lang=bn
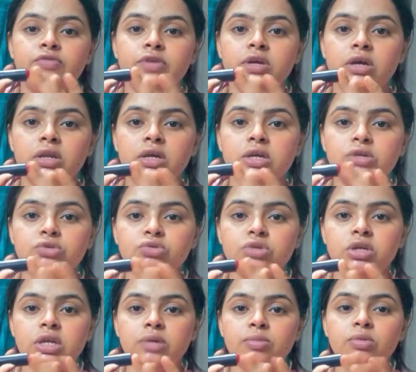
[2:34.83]
ফিঙ্গারে
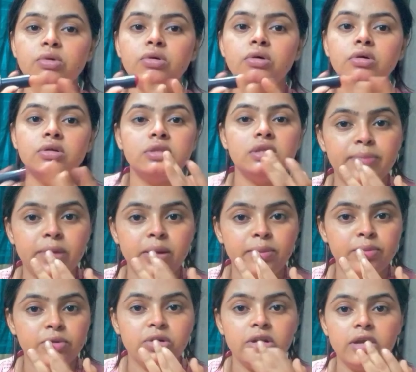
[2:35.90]
কিছুটা নেব ড্যাব
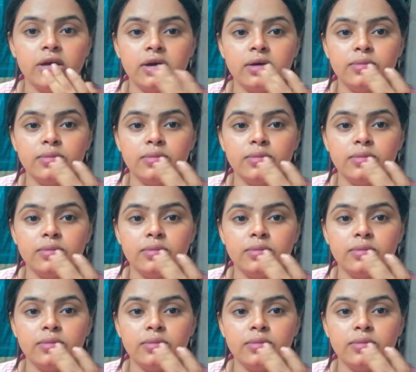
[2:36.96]
ড্যাব করে